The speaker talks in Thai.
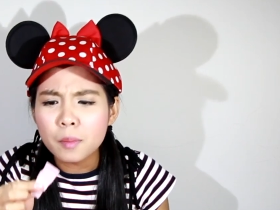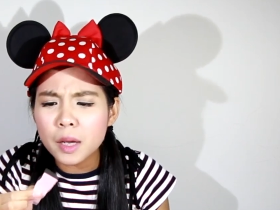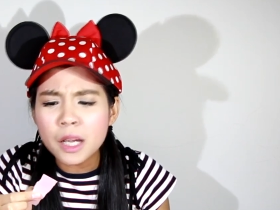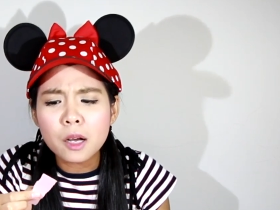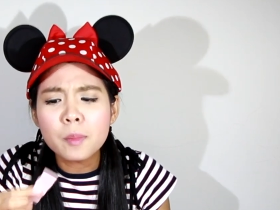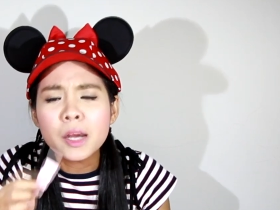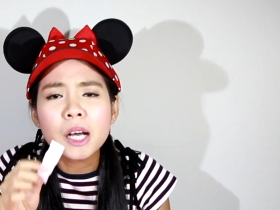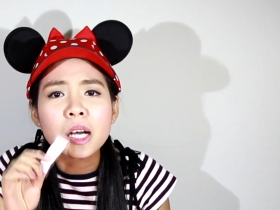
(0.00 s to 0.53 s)
เต้
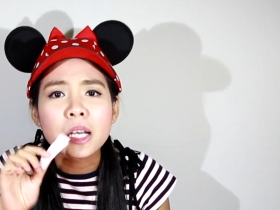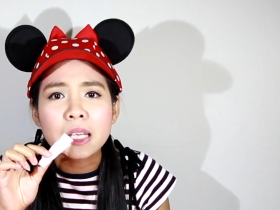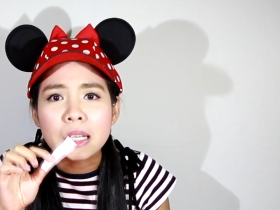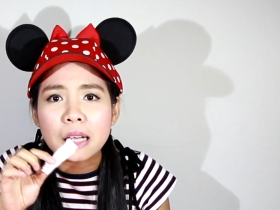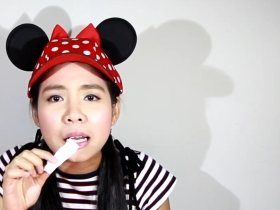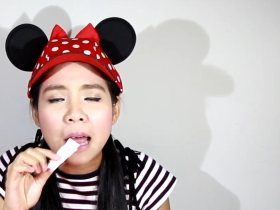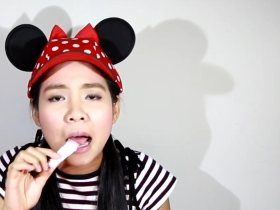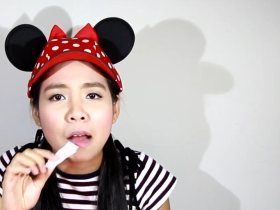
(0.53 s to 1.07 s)
ก็ไม่เคย
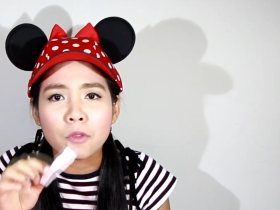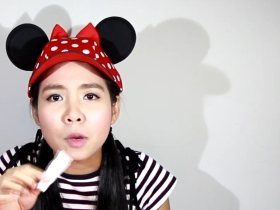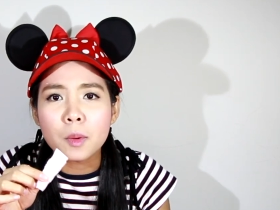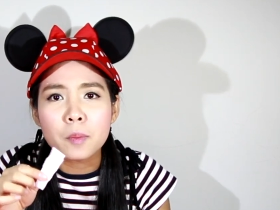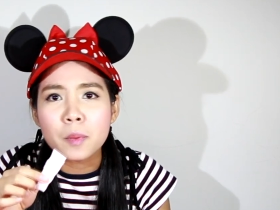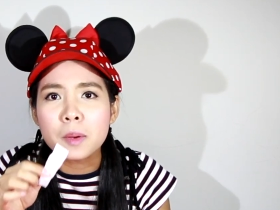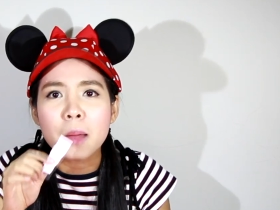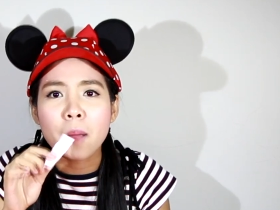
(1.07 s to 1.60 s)
กินกระดาษว่า
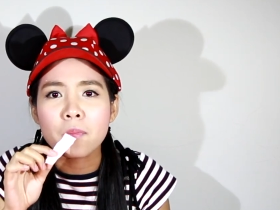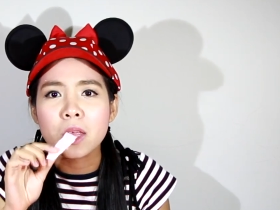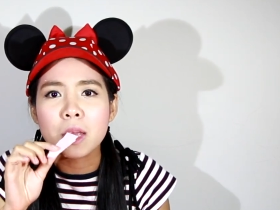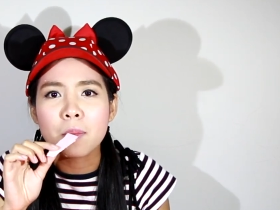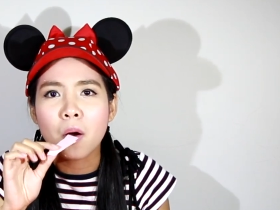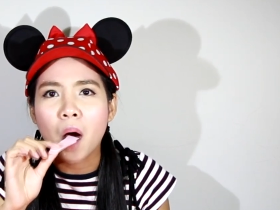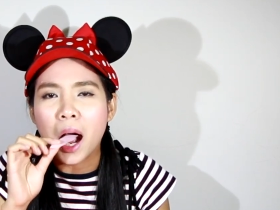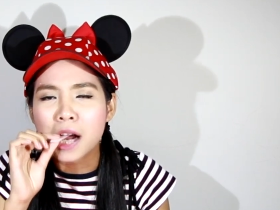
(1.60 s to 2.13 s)
มันเป็นแบบ
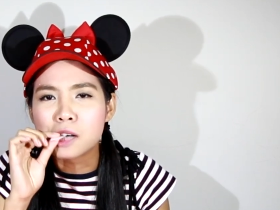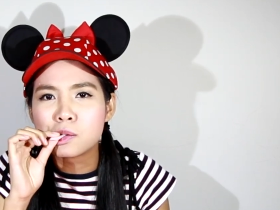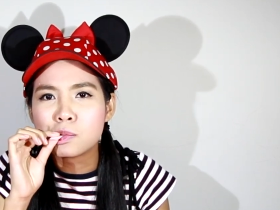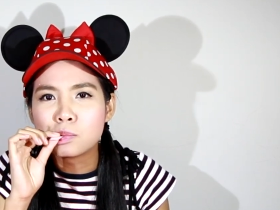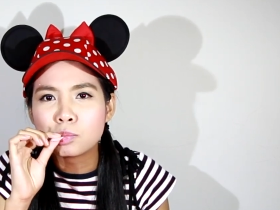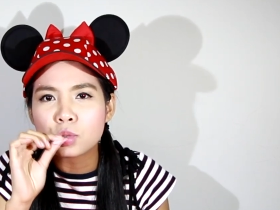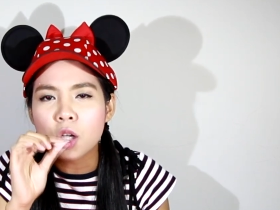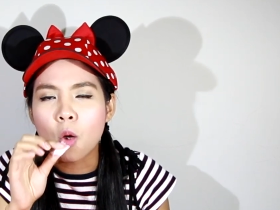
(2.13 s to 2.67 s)
นี้เปล่าอ่ะ
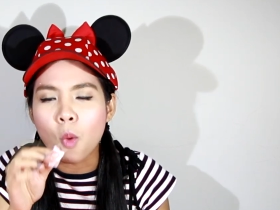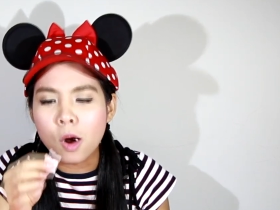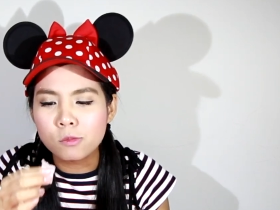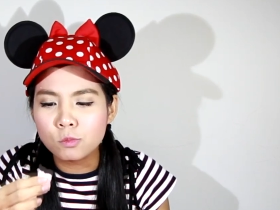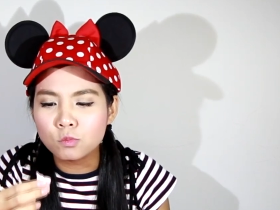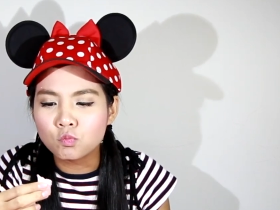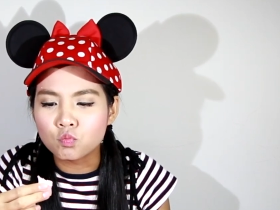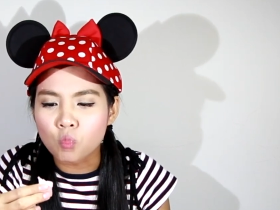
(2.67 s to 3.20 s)
แต่ว่า
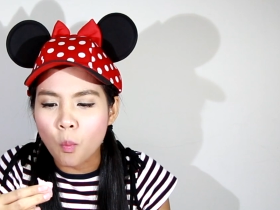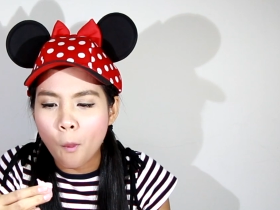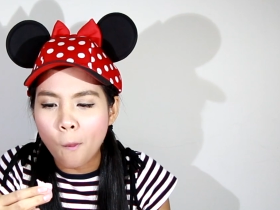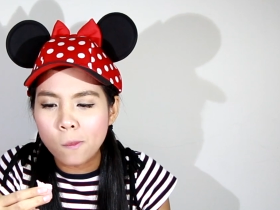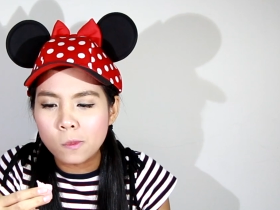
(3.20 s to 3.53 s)
อืม